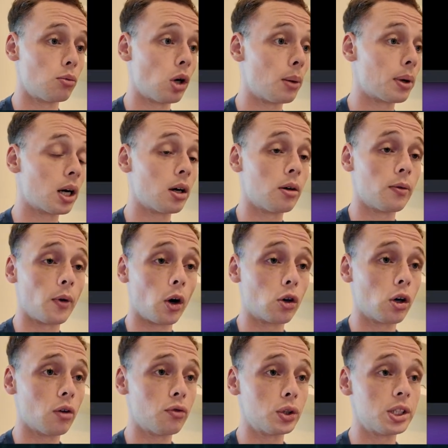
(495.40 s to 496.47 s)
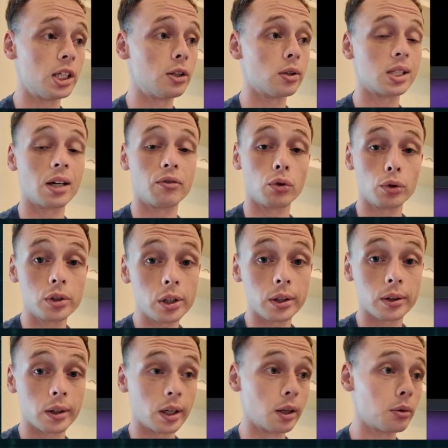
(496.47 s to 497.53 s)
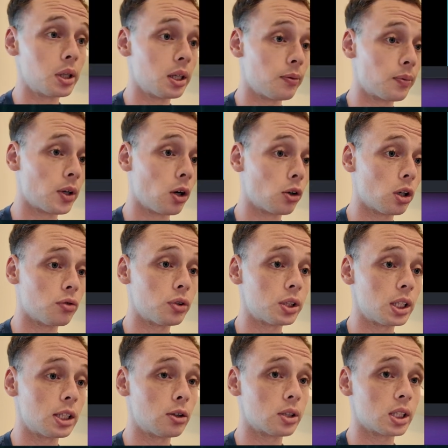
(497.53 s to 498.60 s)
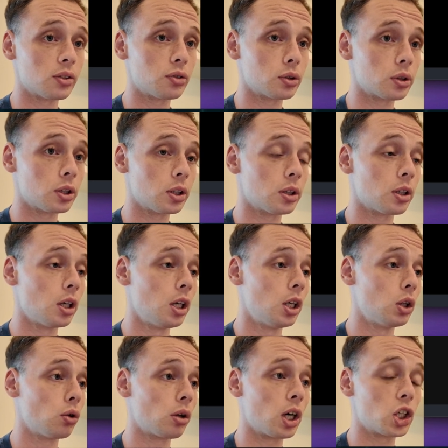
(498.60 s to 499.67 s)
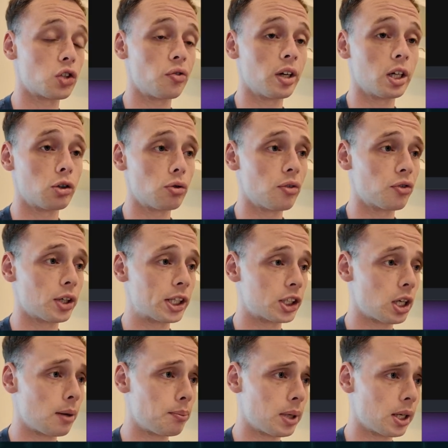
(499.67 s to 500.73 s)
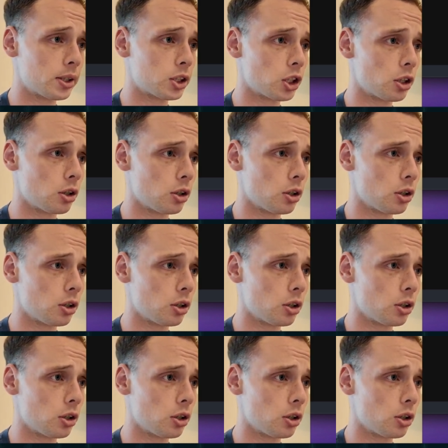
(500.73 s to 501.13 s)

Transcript: Bon, après, encore faut-il que ça fonctionne. Et eh oui, encore faut-il que ça fonctionne. Donc là, je vais refresh la page